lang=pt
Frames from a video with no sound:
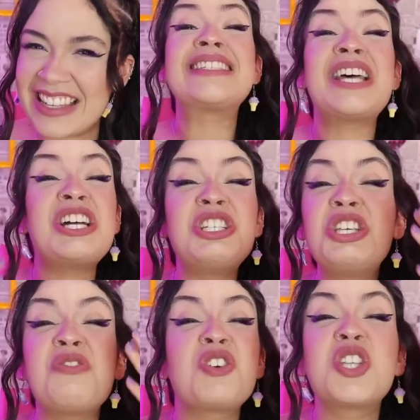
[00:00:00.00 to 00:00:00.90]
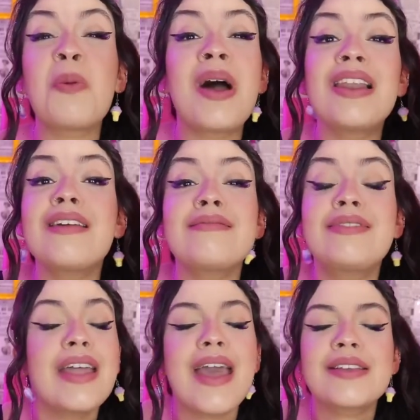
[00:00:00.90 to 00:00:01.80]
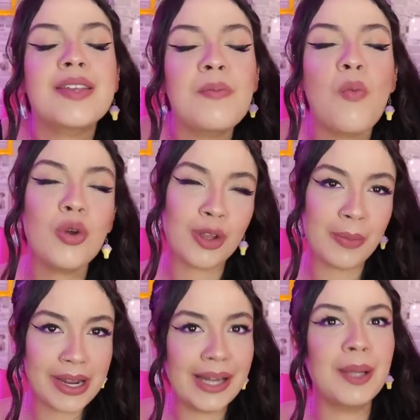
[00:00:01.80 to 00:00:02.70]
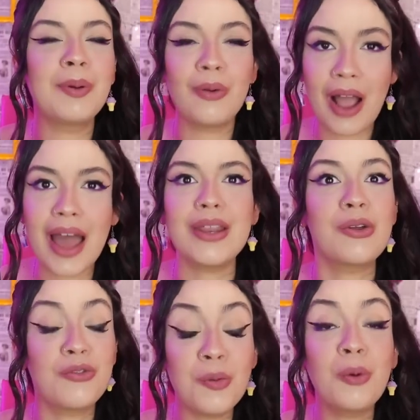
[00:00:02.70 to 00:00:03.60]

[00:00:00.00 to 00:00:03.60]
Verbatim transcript: Sandy, você é uma lindeza. Muito obrigada pelo carinho, viu?